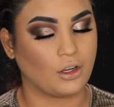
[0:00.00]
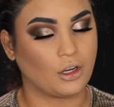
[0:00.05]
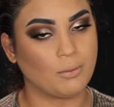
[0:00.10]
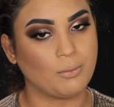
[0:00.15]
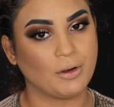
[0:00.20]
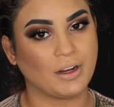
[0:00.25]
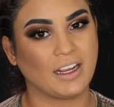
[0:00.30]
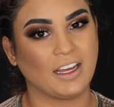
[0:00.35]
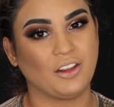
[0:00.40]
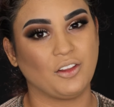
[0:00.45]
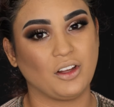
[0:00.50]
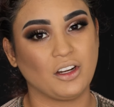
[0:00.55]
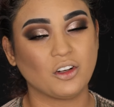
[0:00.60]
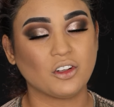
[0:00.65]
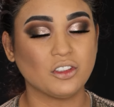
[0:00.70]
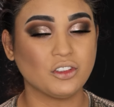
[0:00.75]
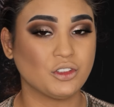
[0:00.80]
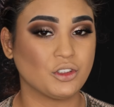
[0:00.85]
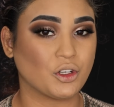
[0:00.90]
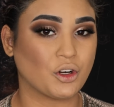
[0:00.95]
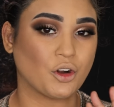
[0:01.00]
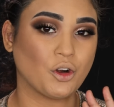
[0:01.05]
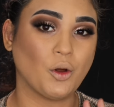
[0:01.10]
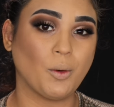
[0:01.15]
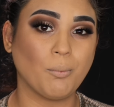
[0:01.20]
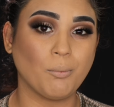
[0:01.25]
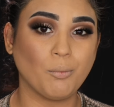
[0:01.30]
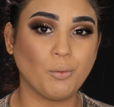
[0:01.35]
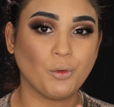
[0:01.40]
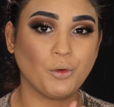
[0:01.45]
Como quedó el
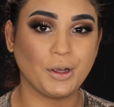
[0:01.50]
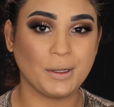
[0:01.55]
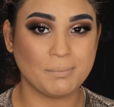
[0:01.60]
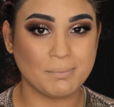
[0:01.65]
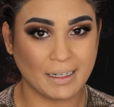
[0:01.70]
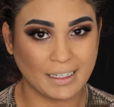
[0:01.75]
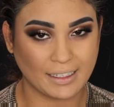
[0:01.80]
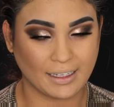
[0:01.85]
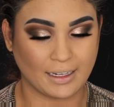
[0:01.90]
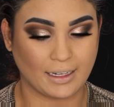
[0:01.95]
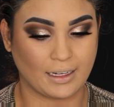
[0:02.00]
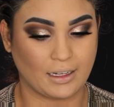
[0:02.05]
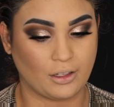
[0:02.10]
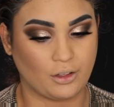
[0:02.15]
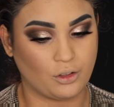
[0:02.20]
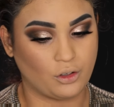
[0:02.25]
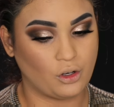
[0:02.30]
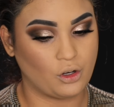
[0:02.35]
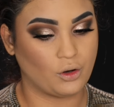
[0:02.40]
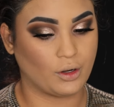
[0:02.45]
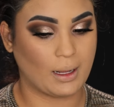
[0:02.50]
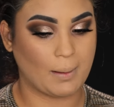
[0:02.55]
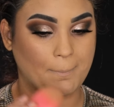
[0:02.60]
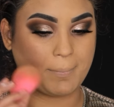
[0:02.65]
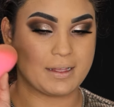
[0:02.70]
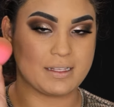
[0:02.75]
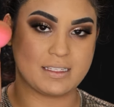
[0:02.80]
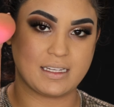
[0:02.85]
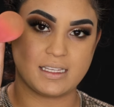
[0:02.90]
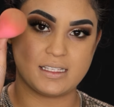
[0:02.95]
contorno muy marcado, lo que
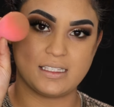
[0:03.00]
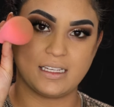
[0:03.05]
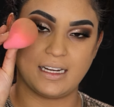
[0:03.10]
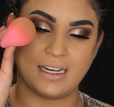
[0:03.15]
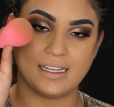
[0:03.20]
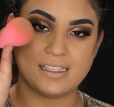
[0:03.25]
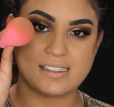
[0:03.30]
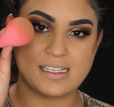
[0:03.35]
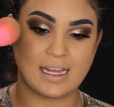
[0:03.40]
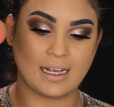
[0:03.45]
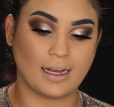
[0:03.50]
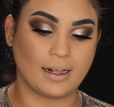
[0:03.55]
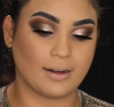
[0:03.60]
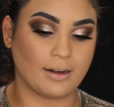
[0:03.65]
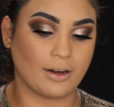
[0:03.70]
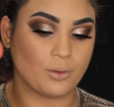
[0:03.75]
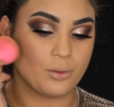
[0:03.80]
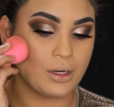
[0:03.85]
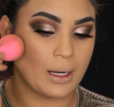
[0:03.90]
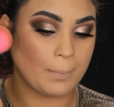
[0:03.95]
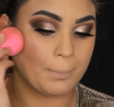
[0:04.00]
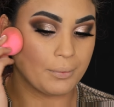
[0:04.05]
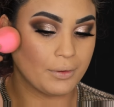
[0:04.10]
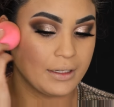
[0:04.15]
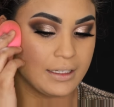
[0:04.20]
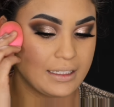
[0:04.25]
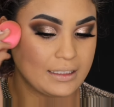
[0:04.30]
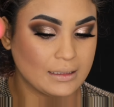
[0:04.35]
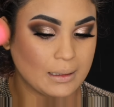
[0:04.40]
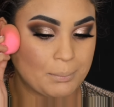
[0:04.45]
pasé a hacer es agarrar una
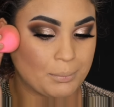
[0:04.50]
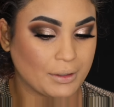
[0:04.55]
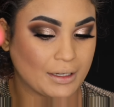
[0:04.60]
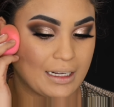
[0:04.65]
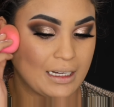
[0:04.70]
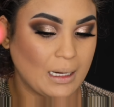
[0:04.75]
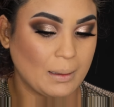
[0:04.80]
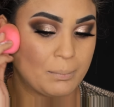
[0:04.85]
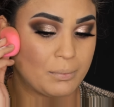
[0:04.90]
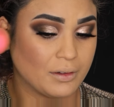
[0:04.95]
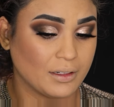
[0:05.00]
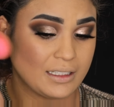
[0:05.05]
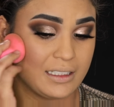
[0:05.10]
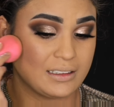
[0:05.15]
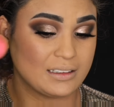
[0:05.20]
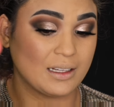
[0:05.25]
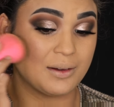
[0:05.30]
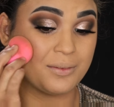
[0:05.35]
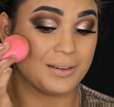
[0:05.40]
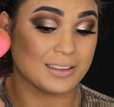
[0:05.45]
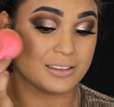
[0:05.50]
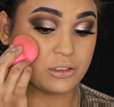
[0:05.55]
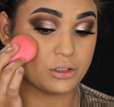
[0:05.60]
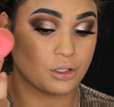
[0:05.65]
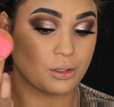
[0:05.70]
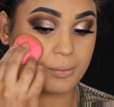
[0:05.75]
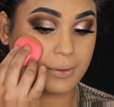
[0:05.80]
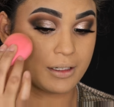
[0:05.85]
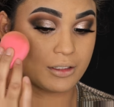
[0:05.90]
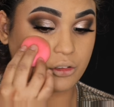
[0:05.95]
esponjita porque la esponjita va a
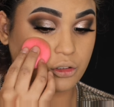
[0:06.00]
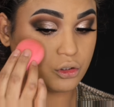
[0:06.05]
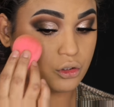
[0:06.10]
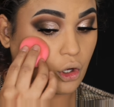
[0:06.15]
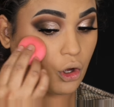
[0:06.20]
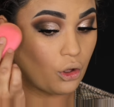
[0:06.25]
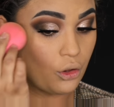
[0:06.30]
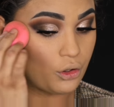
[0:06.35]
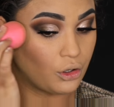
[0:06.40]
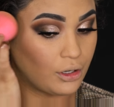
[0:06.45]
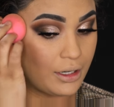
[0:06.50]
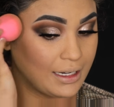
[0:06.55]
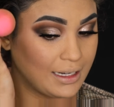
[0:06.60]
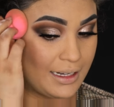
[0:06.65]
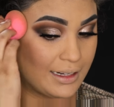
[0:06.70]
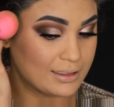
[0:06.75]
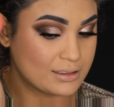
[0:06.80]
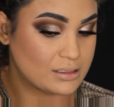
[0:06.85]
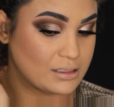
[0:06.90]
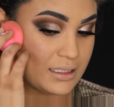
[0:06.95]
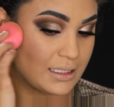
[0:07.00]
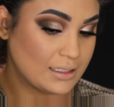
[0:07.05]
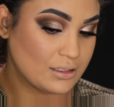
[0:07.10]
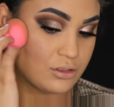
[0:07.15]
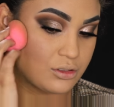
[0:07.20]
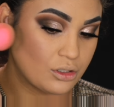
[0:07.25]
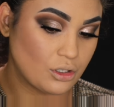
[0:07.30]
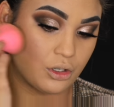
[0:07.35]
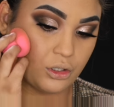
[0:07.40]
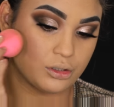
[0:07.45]
absorber todo el
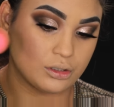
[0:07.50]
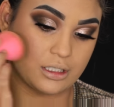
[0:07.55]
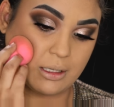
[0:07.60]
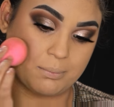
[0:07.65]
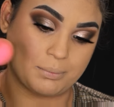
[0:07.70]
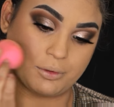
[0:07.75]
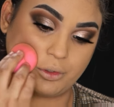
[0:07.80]
exceso de